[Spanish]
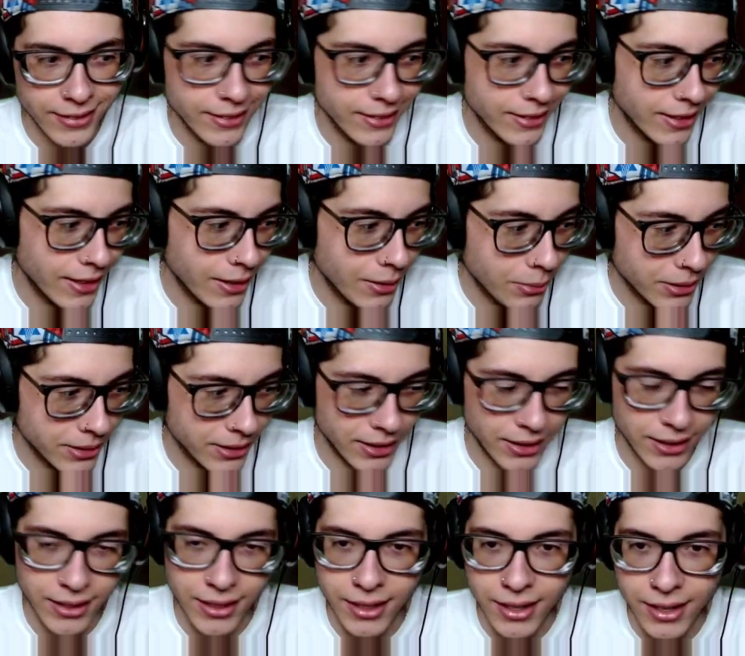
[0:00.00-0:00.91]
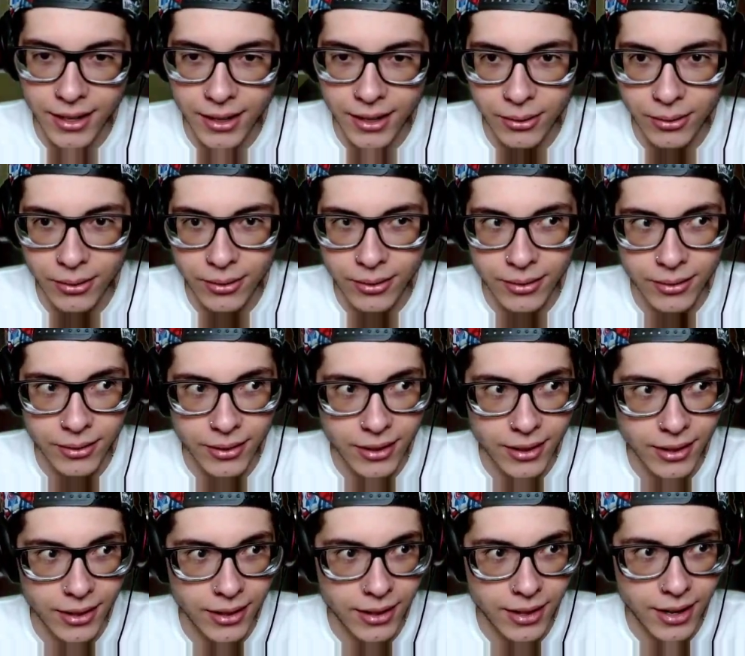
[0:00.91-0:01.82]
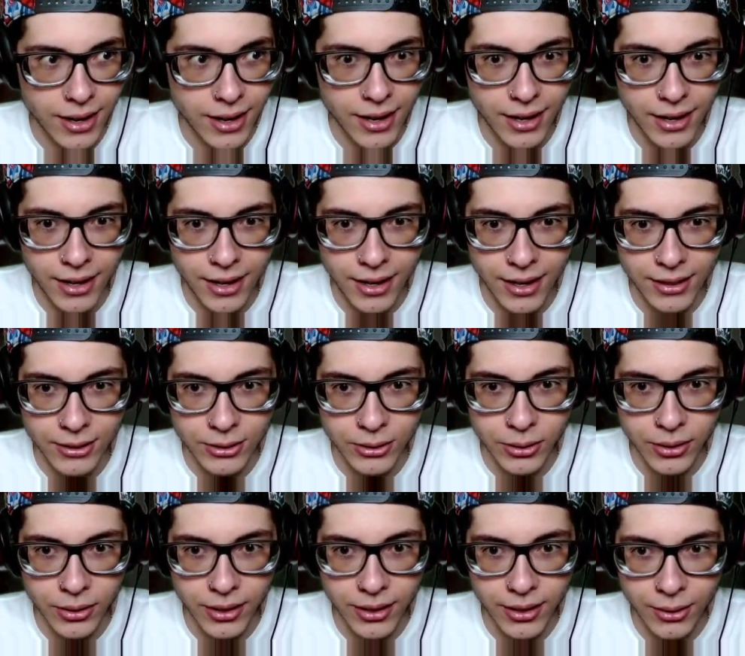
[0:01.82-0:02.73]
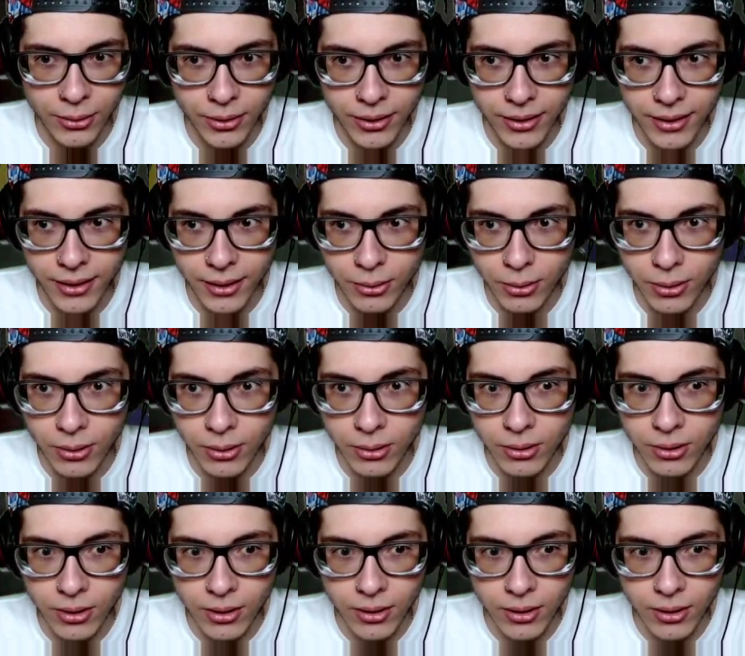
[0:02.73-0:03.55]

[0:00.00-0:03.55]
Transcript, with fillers: Está bastante raro. Rara la historia, el lore del juego.